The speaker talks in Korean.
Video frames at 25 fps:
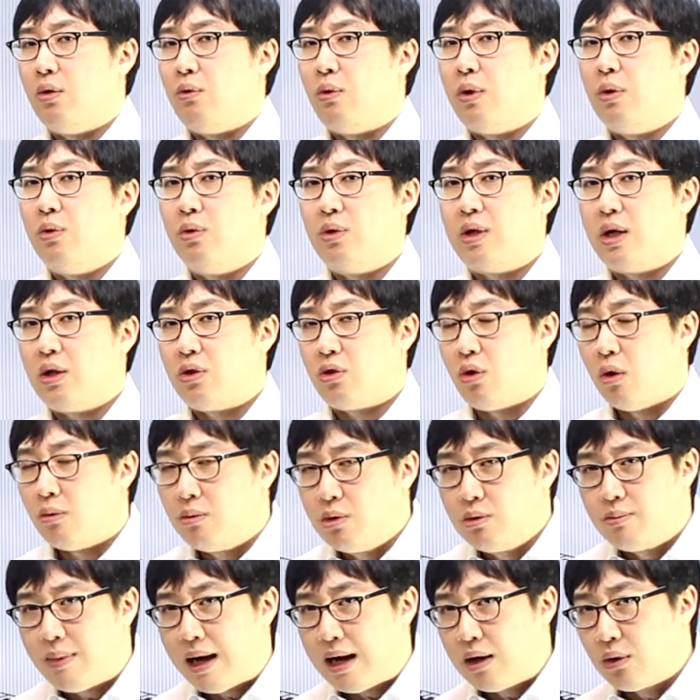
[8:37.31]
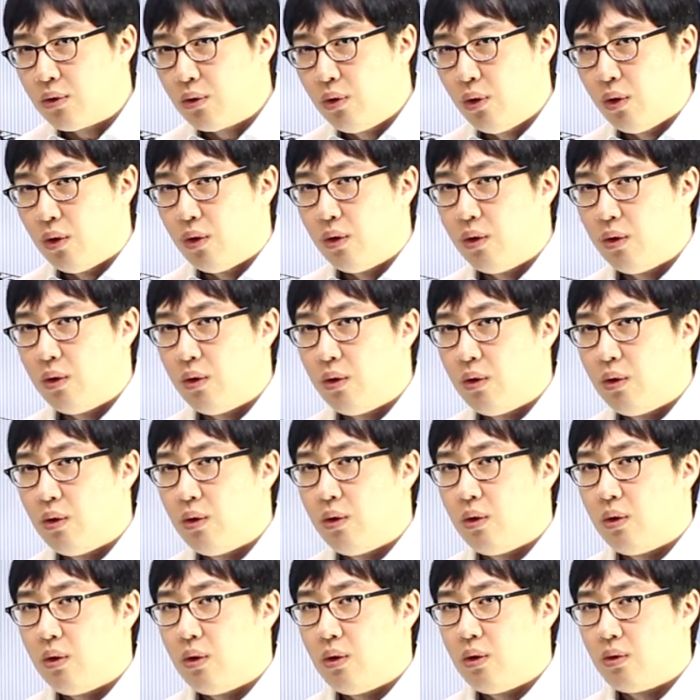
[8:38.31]
외울 게 너무 많고
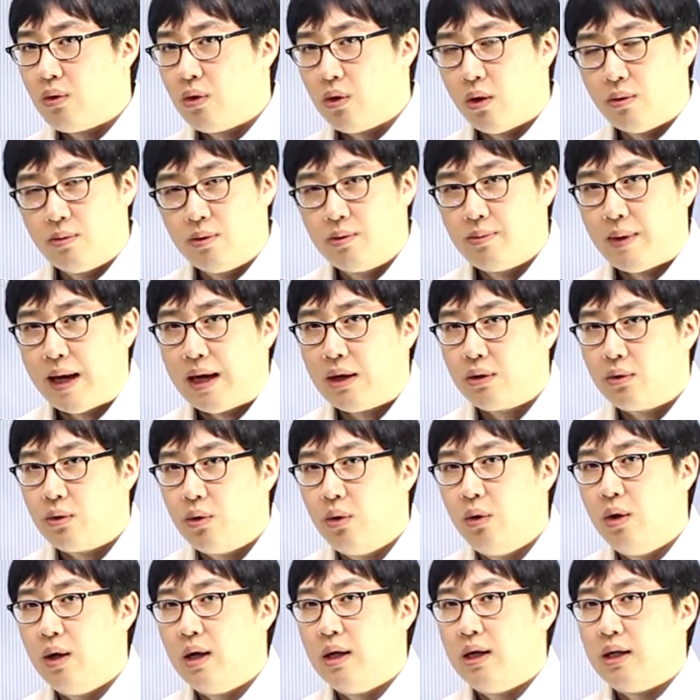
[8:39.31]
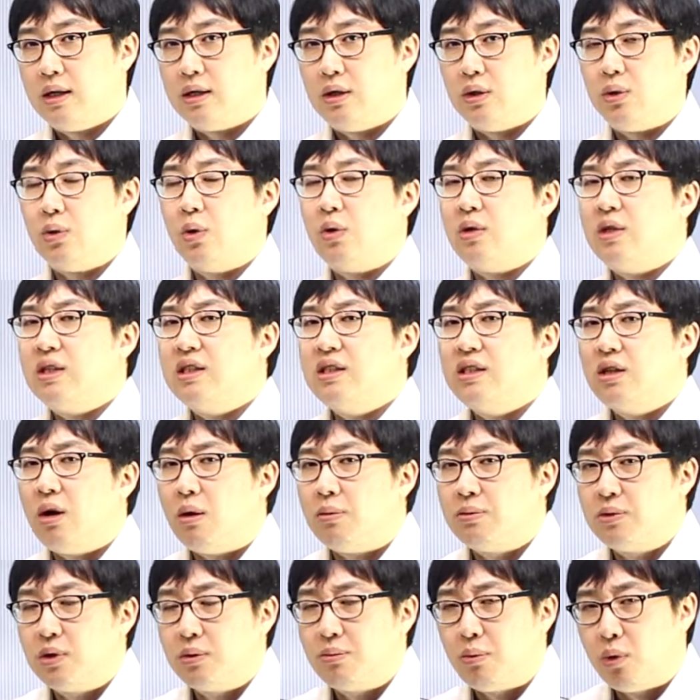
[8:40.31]
너무 많고 그리고 끝이
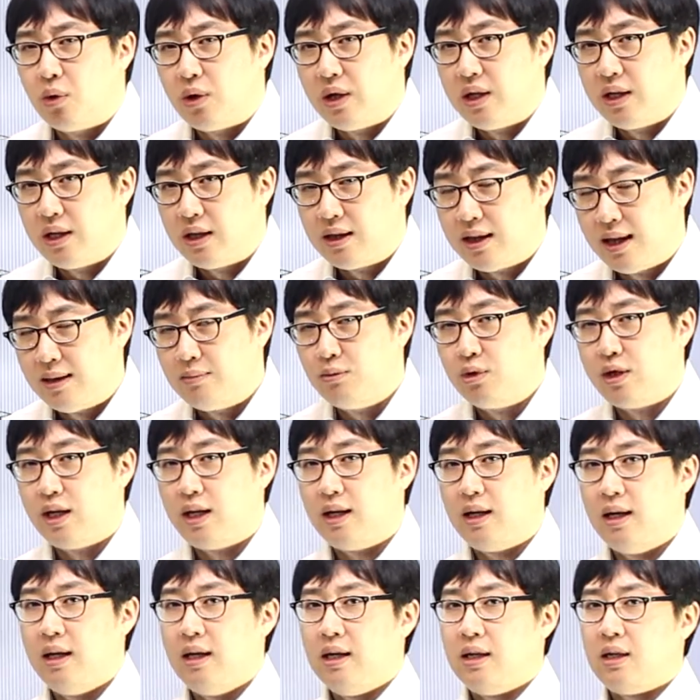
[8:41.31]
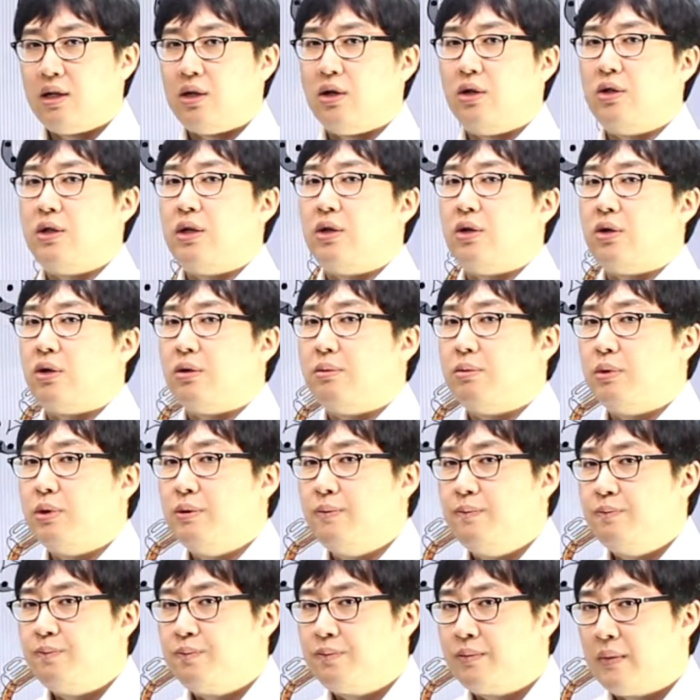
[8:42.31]
없어 보이기 때문에 그런데
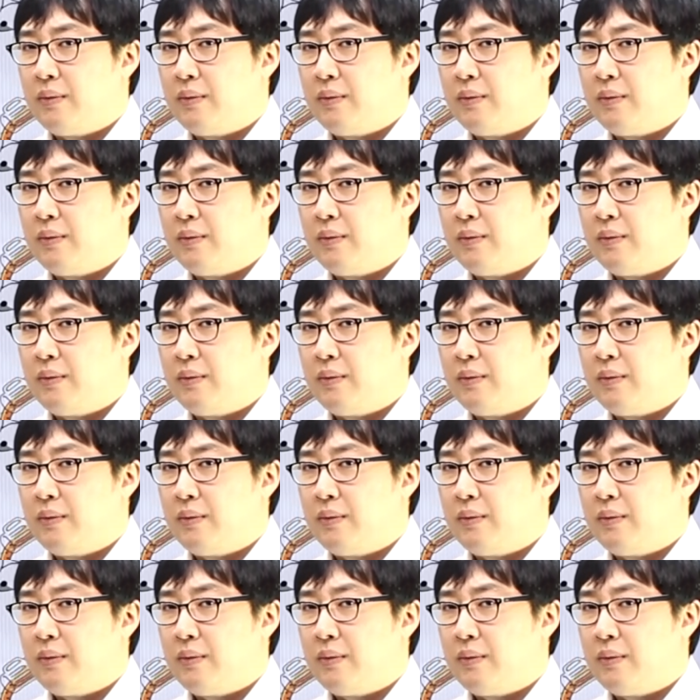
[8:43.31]
여러분